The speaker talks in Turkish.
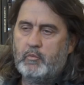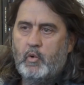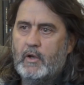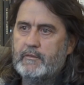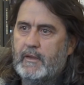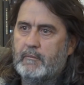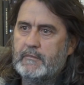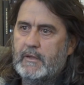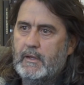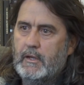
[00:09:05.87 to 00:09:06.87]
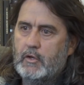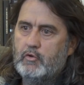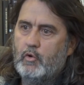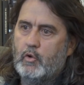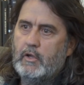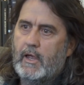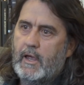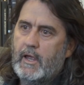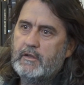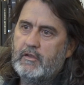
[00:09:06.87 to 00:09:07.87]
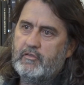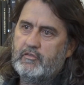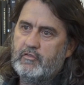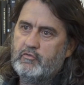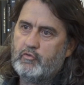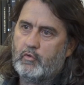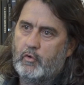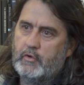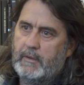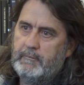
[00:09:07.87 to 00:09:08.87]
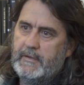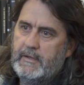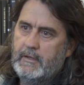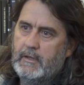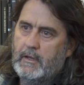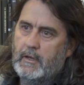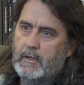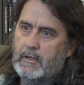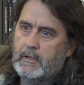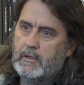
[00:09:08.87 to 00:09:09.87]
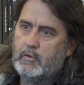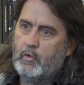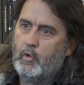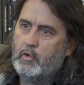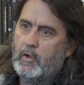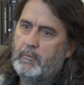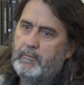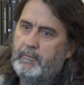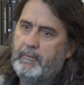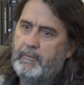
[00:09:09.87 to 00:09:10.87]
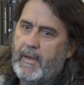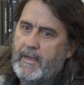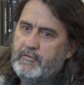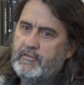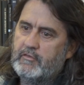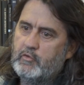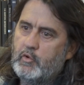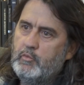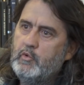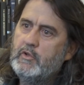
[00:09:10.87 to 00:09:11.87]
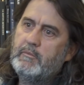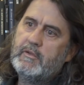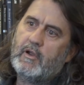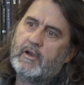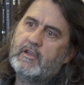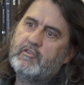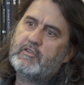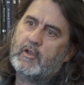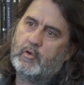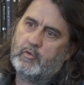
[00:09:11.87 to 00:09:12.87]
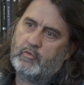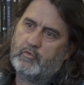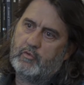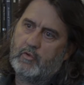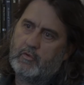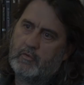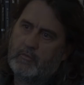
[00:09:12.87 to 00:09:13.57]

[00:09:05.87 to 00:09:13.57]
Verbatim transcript: Bu anlamda yol herkes için çok önemli. Ee, yol bence tümüyle bir arayışlar öyküsü.